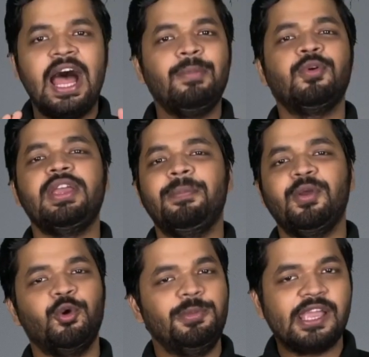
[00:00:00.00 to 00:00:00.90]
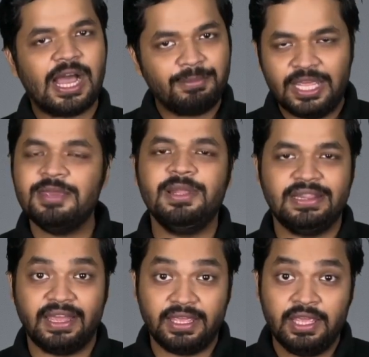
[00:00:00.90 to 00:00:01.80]
आपको यहाँ पे कोई भी काम नहीं
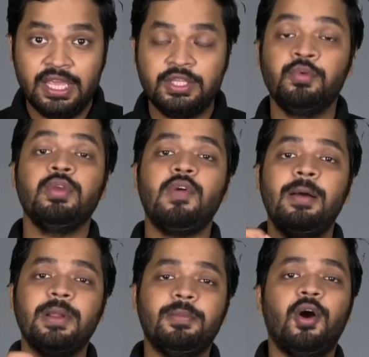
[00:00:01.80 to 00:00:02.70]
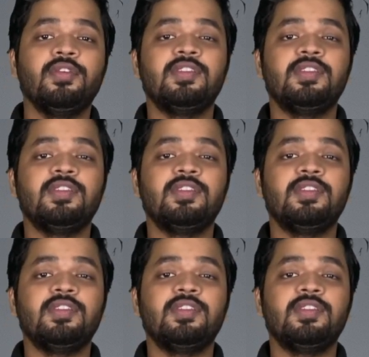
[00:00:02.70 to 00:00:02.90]
मिलता है क्योंकि वहां पर बहुत